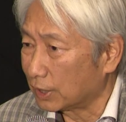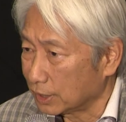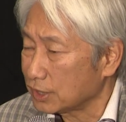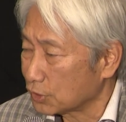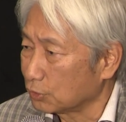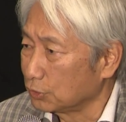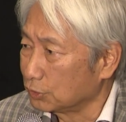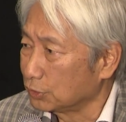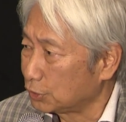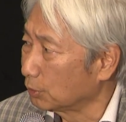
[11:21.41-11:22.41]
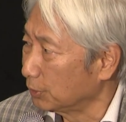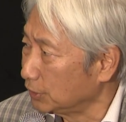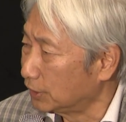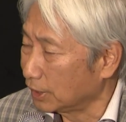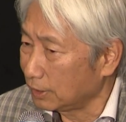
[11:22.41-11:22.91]
かね、そういう人も
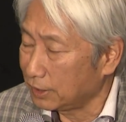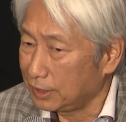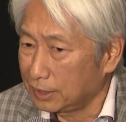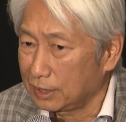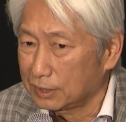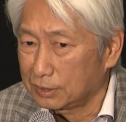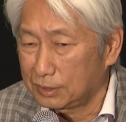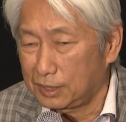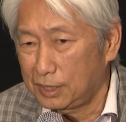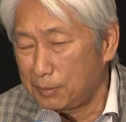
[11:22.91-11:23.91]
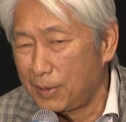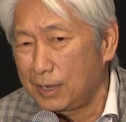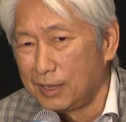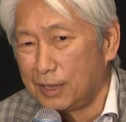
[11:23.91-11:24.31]
いて、映画で言えば